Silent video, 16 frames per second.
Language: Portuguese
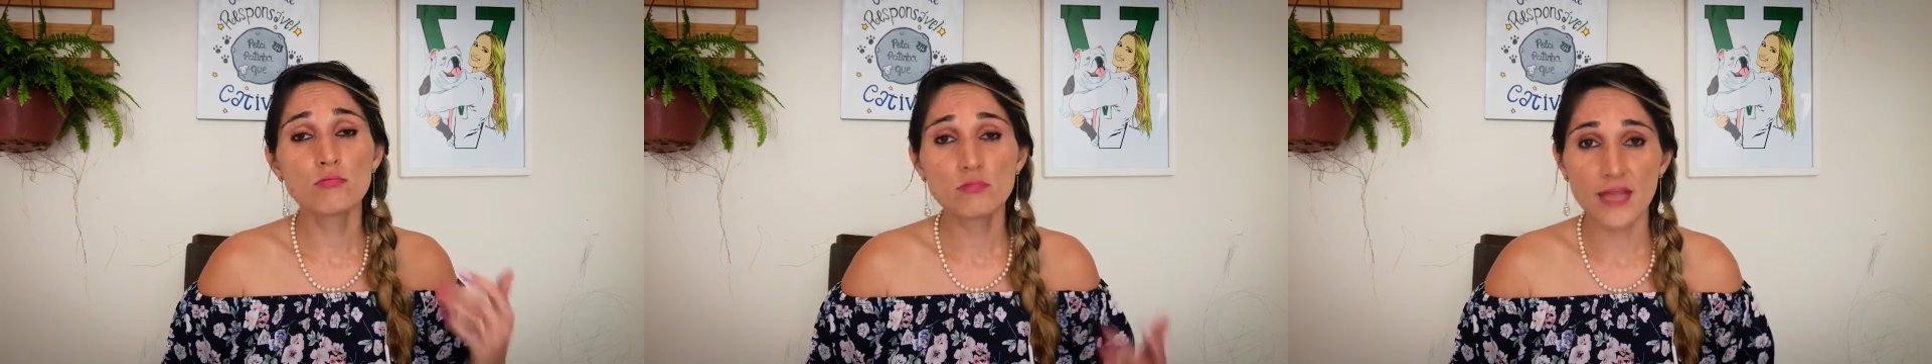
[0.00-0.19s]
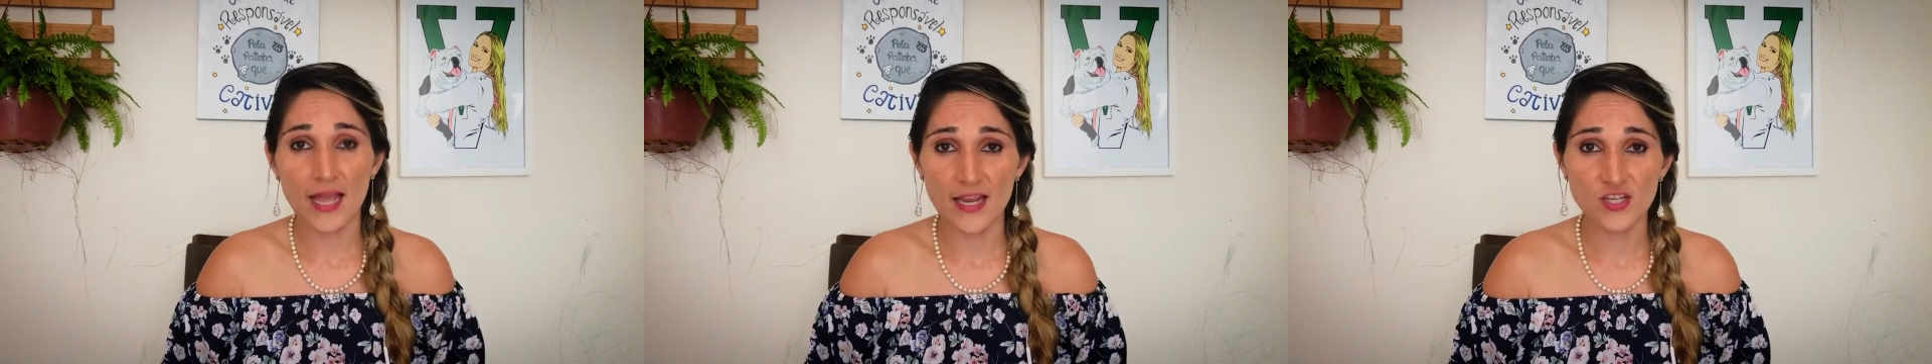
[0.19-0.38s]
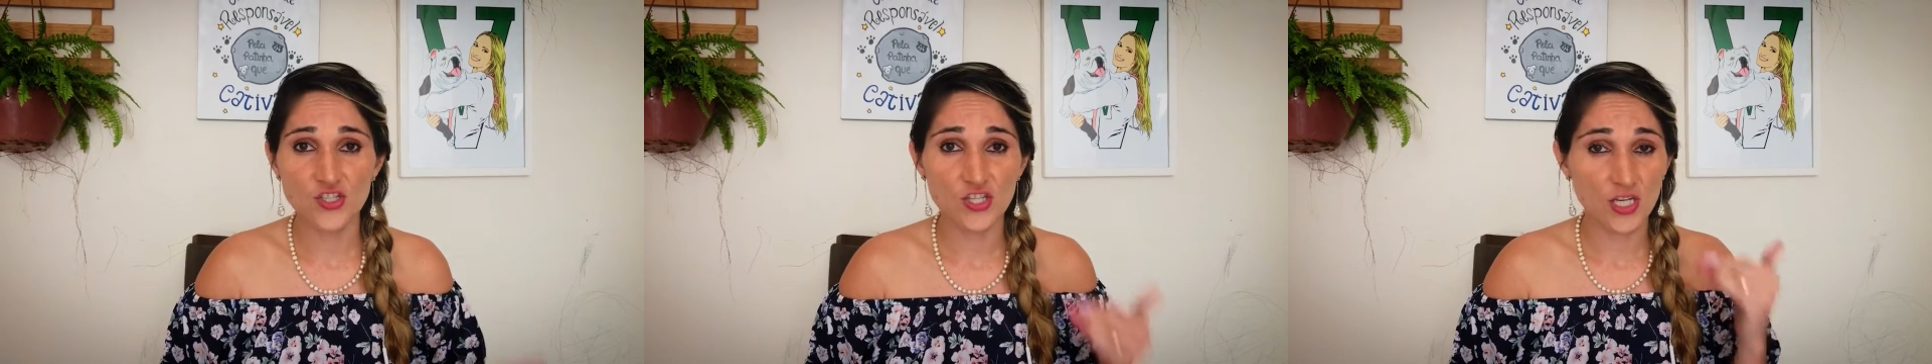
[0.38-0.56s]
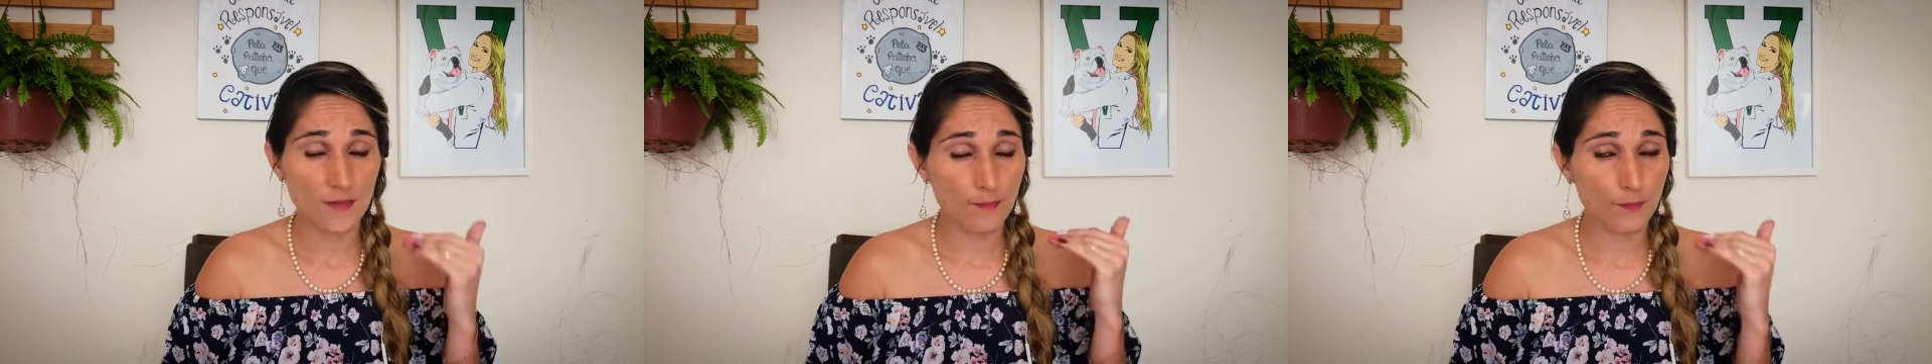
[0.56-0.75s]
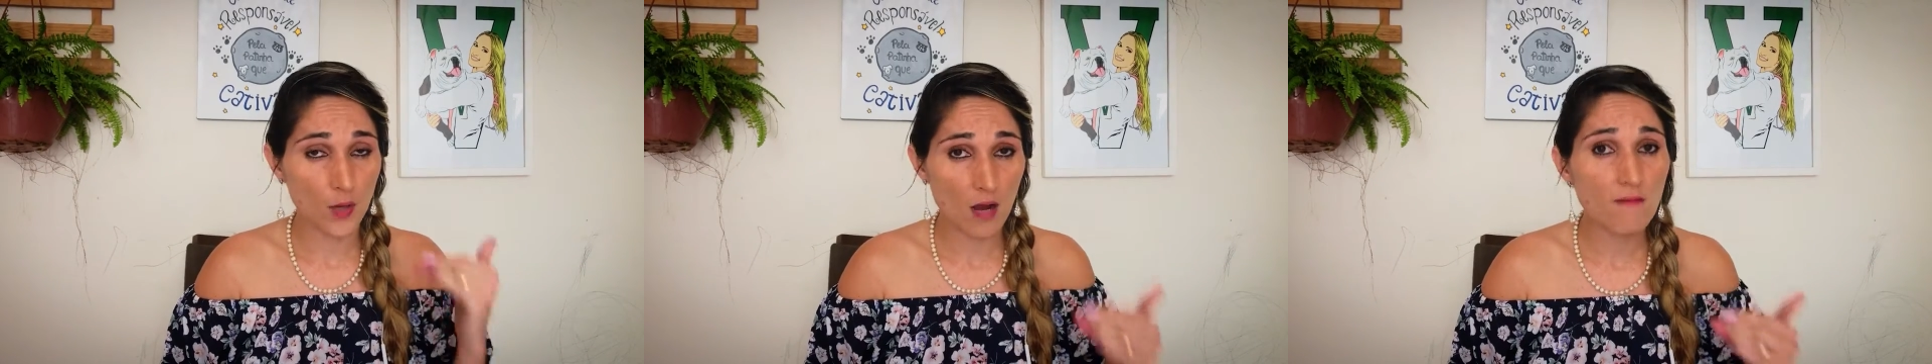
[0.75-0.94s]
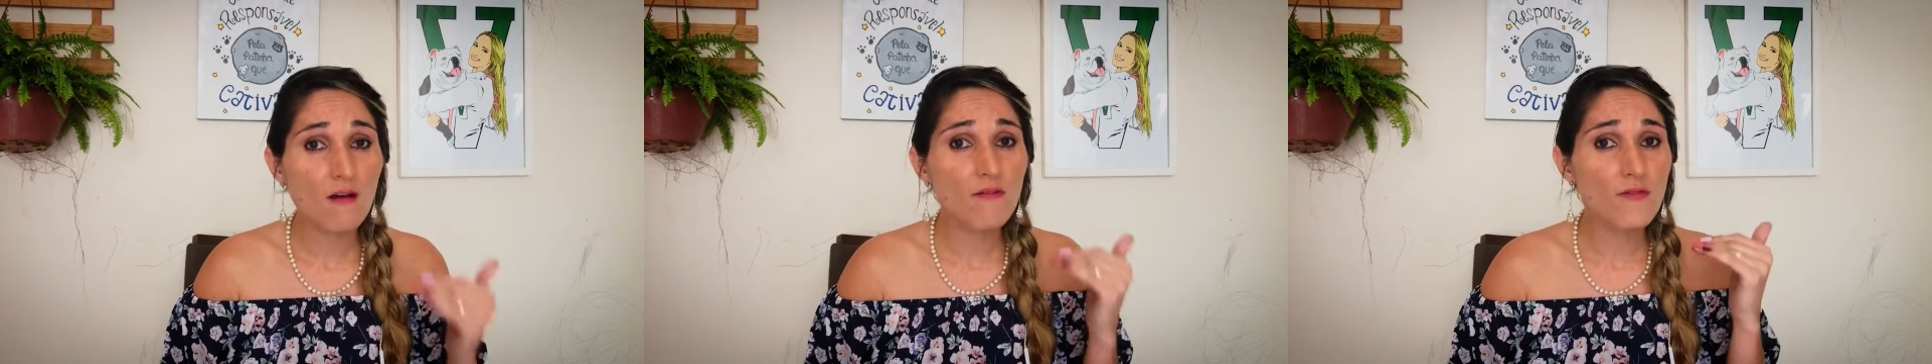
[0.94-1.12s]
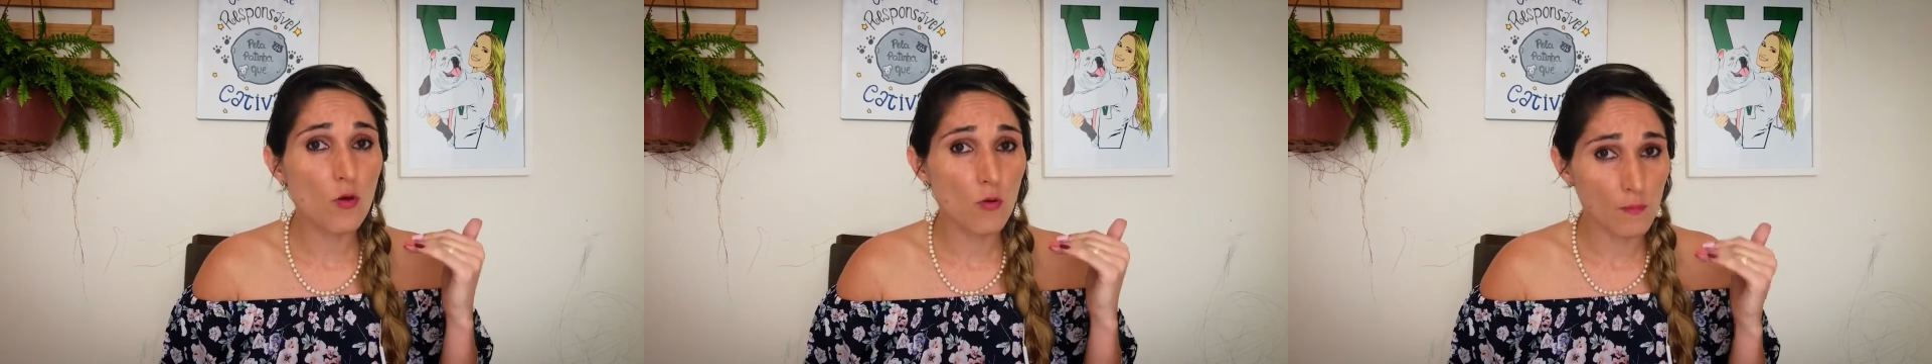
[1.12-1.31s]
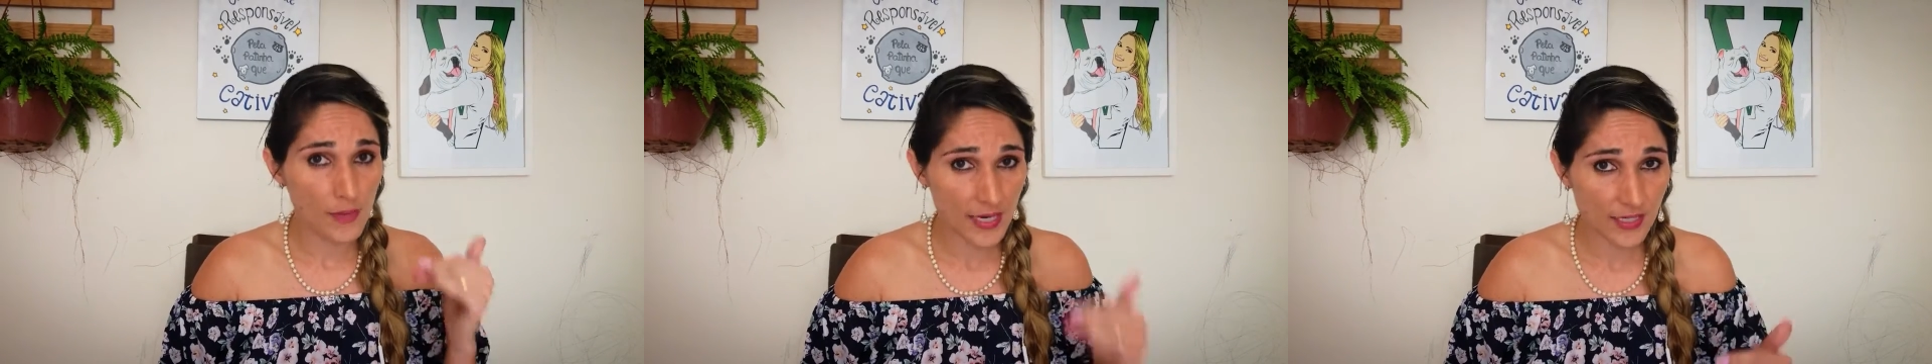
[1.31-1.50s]
teste que
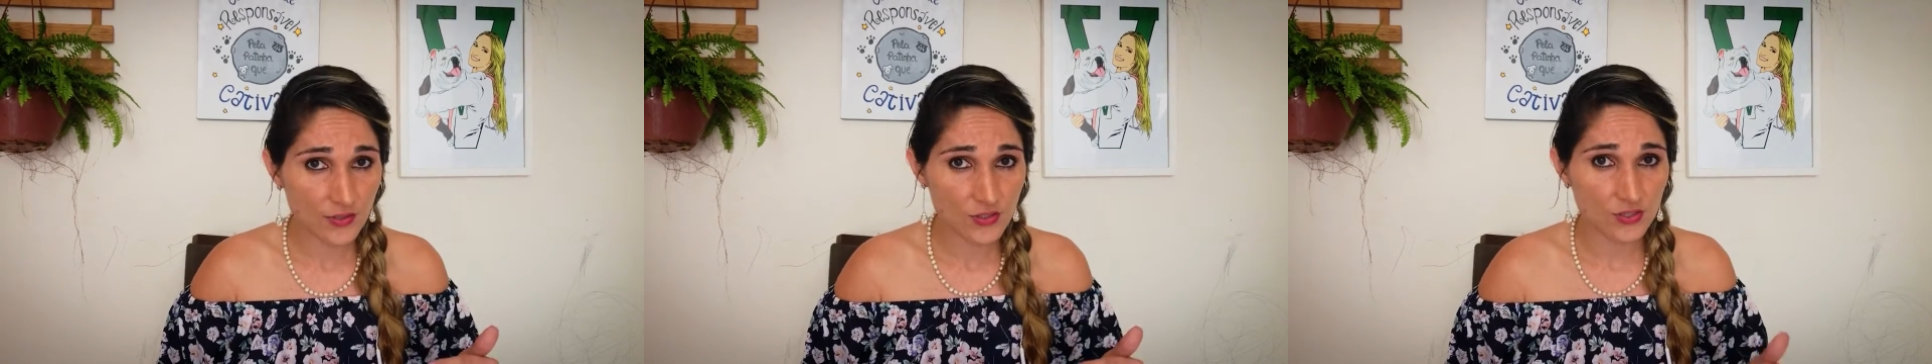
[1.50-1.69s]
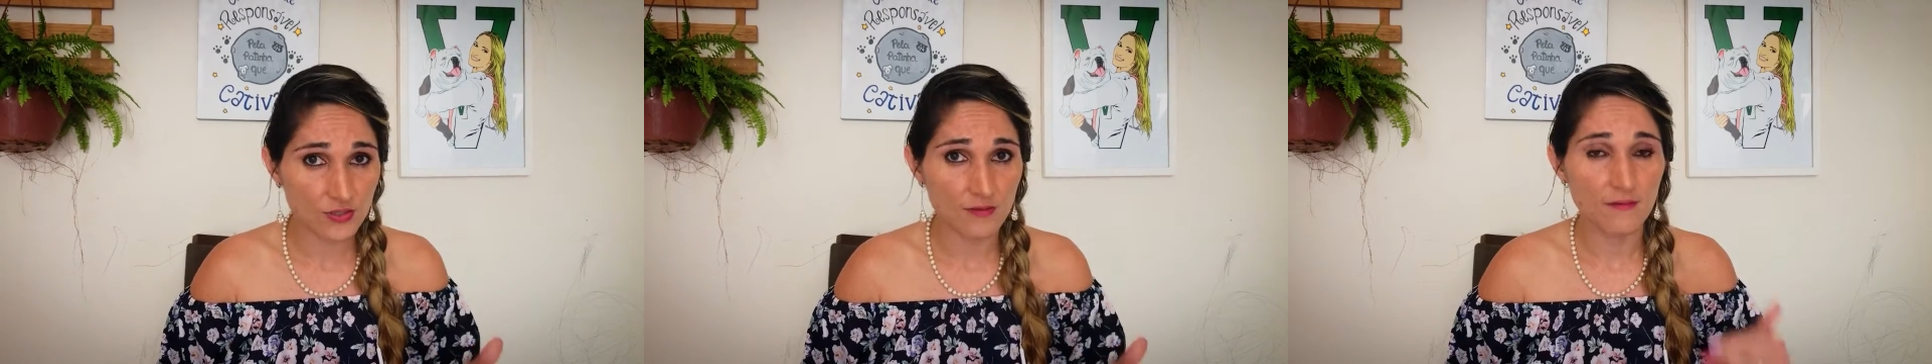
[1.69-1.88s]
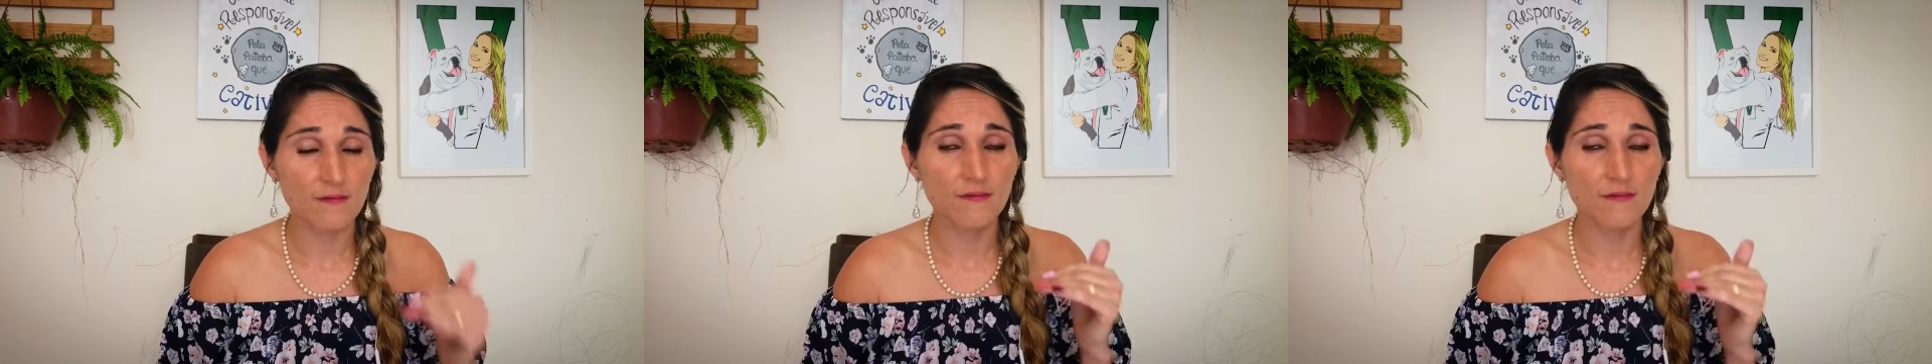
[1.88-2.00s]
provavelmente